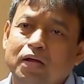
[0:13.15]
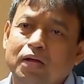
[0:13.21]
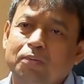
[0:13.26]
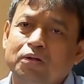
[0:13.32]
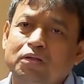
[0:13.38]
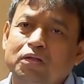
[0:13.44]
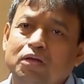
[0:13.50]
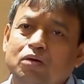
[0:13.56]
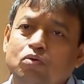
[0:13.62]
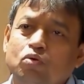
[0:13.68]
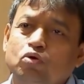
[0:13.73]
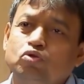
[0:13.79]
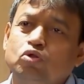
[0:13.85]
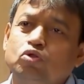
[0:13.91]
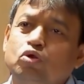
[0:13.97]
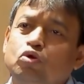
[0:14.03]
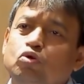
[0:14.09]
আমাদের
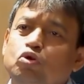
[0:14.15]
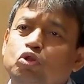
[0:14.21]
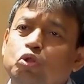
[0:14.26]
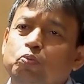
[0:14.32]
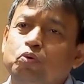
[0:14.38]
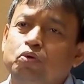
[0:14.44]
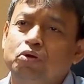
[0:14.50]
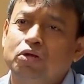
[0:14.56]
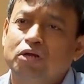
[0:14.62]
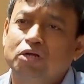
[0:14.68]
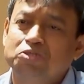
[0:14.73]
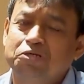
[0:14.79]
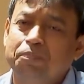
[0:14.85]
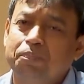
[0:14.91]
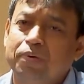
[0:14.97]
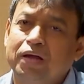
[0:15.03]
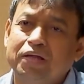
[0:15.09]
ঊর্ধ্বতন কর্তৃপক্ষের
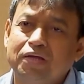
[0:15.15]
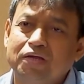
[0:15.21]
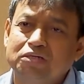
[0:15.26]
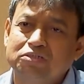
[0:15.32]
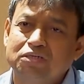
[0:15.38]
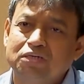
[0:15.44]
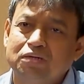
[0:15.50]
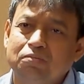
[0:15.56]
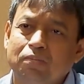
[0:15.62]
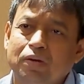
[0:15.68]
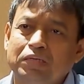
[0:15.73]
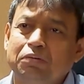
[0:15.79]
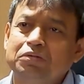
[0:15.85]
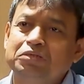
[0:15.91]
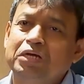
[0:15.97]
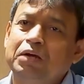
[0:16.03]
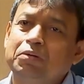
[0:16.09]
কাছে প্রায়ই আসে মাঝে
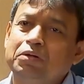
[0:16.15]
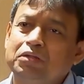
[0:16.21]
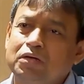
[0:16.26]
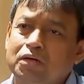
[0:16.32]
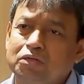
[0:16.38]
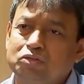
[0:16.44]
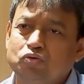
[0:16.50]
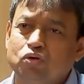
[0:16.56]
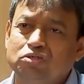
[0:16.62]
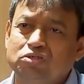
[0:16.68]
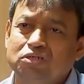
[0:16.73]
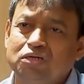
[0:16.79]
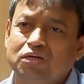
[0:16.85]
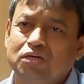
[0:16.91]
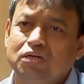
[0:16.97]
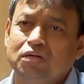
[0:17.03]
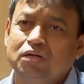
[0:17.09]
মাঝে আমাদের কাছেও আসে
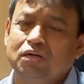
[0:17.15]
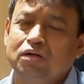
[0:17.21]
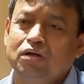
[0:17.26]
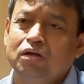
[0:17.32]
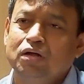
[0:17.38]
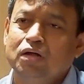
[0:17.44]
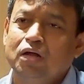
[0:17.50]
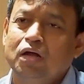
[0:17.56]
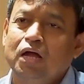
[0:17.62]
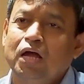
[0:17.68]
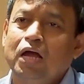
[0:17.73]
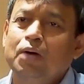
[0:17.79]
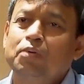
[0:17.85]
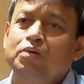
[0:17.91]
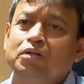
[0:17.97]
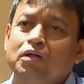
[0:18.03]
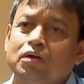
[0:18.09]

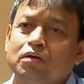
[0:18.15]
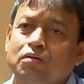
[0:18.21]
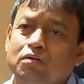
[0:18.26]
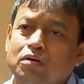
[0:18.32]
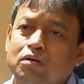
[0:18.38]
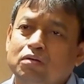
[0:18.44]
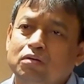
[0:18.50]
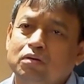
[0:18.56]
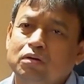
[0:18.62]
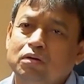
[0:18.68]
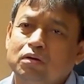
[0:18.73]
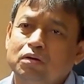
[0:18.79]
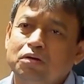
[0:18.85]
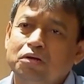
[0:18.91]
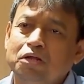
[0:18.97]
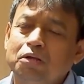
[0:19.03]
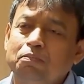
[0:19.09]
আমাদের
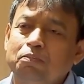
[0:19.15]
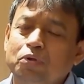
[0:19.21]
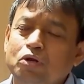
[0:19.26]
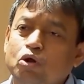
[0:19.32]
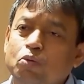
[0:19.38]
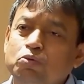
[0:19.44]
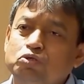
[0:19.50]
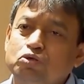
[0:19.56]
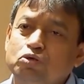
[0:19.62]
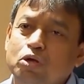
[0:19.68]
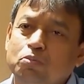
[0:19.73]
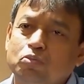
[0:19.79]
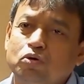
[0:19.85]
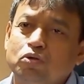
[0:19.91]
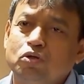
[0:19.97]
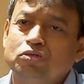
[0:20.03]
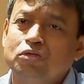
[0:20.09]
ডিএমপির কমিশনার
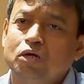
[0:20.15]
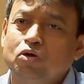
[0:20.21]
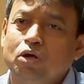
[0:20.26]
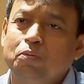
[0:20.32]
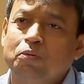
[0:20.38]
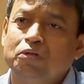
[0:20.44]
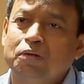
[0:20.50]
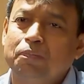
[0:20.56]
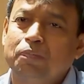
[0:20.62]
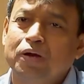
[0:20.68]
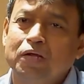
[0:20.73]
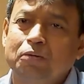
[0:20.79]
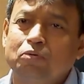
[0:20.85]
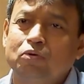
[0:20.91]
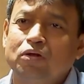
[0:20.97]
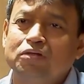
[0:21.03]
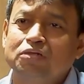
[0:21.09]
মহোদয় স্যারও আমাদের
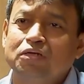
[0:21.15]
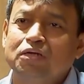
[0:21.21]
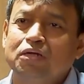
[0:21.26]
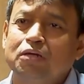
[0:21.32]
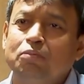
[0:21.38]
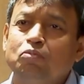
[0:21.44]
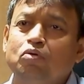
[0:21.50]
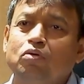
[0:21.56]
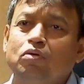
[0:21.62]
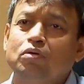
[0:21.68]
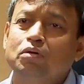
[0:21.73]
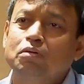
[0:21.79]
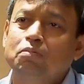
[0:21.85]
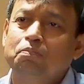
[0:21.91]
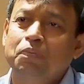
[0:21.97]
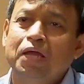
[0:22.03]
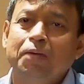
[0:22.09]
প্রায় বলে যে ইমুক
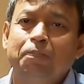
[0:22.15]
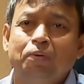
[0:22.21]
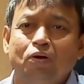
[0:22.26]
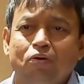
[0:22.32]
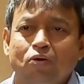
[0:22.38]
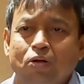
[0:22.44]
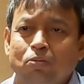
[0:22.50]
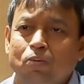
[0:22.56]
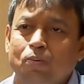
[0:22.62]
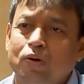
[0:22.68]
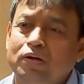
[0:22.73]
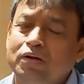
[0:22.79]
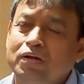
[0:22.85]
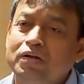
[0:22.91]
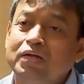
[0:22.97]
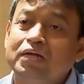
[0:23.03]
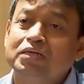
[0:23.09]
ভিআইপি লোকের
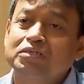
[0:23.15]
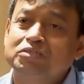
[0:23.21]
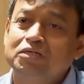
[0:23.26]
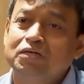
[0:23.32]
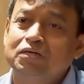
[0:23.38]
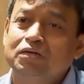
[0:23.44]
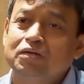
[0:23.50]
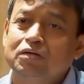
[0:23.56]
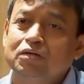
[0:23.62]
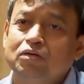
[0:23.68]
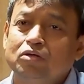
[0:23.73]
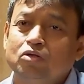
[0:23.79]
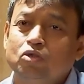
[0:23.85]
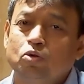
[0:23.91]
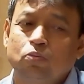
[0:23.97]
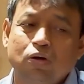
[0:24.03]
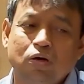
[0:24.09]
মোবাইলটা নিয়ে গেছে
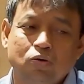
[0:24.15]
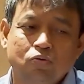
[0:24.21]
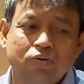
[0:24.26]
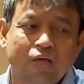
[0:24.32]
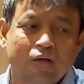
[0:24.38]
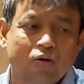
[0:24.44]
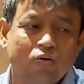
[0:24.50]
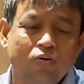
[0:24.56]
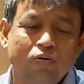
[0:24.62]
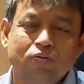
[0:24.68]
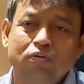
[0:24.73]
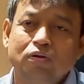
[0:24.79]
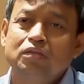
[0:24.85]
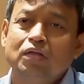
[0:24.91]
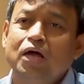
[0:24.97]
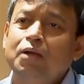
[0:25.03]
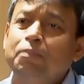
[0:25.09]
তোমরা একটু দেখো
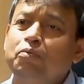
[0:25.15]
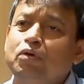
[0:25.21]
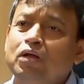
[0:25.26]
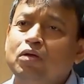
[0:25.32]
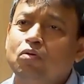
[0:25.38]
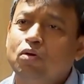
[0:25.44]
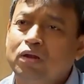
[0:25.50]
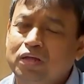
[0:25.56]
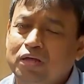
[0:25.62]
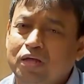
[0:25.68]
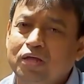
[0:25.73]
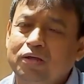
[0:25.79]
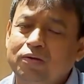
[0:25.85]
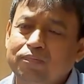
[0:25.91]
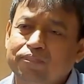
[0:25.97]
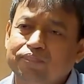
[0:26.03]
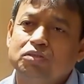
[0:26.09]
তারপরে অনেকেই
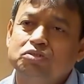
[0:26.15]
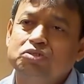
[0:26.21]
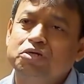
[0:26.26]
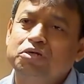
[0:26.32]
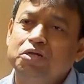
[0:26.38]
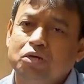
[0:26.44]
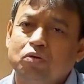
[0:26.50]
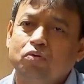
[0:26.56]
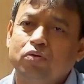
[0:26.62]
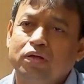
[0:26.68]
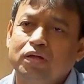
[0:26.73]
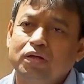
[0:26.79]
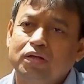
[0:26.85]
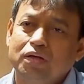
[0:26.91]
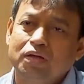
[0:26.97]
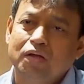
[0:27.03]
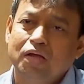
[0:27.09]
জিডি করে
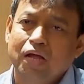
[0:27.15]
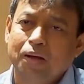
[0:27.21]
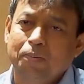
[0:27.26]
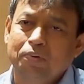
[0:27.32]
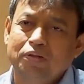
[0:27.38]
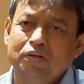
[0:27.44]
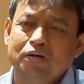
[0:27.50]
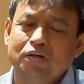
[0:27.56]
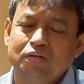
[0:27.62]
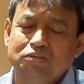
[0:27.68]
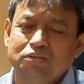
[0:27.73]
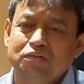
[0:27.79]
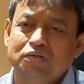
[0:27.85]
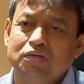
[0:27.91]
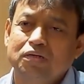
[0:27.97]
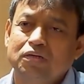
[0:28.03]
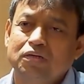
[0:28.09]
আমাদের কাছে